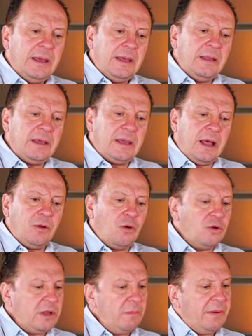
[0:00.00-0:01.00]
E, ee, nikel
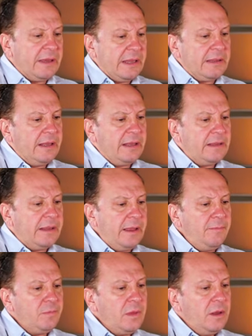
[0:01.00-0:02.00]
kopya
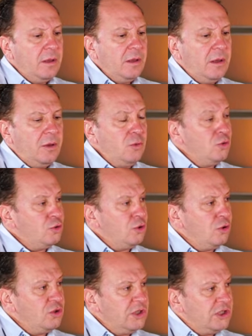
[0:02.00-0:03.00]
paketlerinde e,
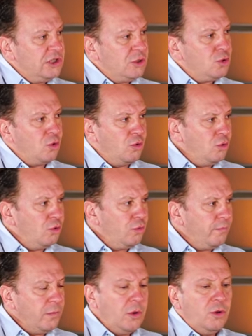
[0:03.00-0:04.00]
3-4 çeşit soğuk,
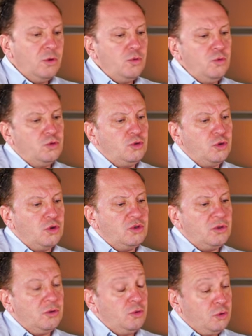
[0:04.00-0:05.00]

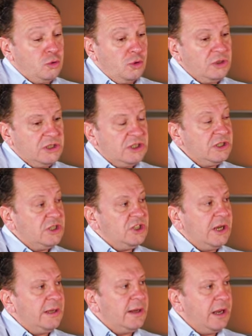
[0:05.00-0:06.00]
3-4 çeşit
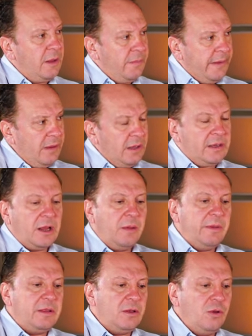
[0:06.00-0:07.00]
sıcak kanepe
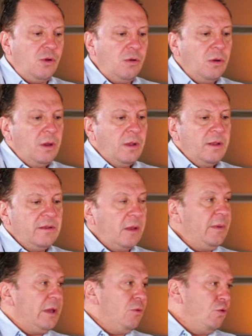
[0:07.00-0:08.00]
ikram ediliyor.
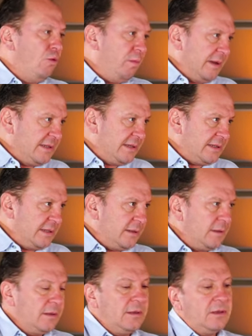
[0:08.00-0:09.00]
Tabii ki düğün
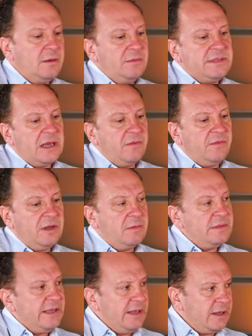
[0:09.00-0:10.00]
pastası e, misafirlerimize